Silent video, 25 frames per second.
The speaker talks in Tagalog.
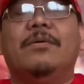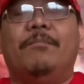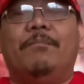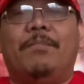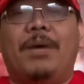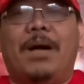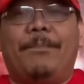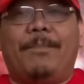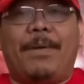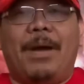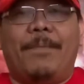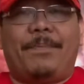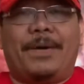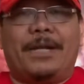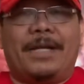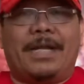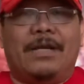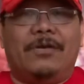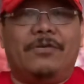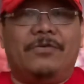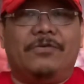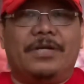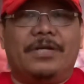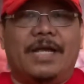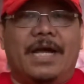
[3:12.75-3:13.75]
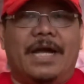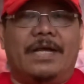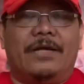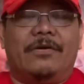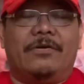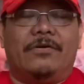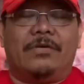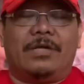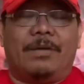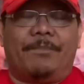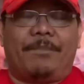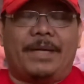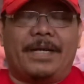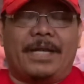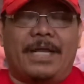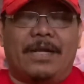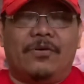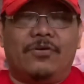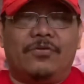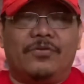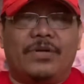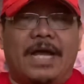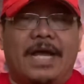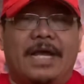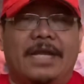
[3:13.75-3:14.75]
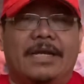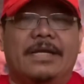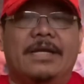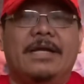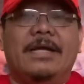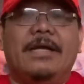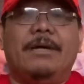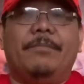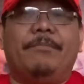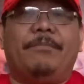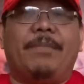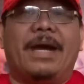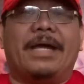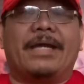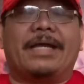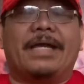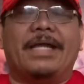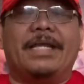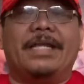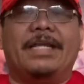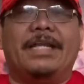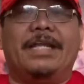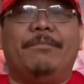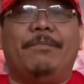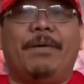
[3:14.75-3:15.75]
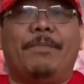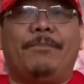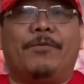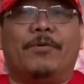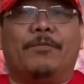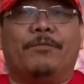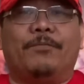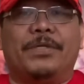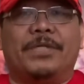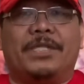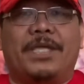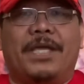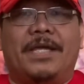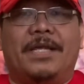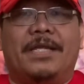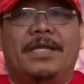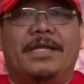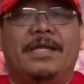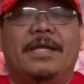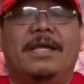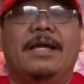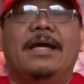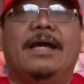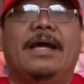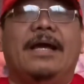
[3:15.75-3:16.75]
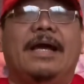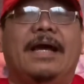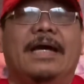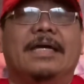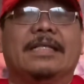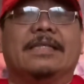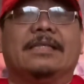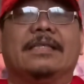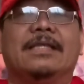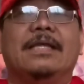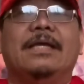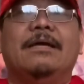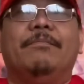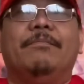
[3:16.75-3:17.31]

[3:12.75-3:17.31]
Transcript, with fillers: mapapanalunan o napanalunan para hindi mapurpited at